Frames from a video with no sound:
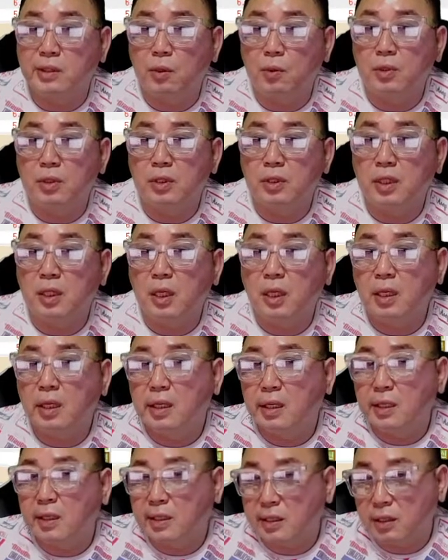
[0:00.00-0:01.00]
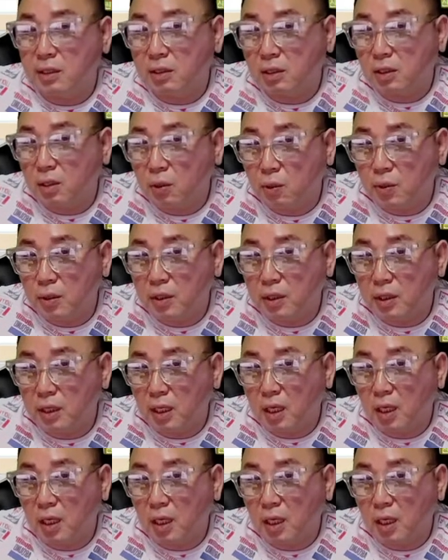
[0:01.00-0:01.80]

올린다? 이렇게 올린다.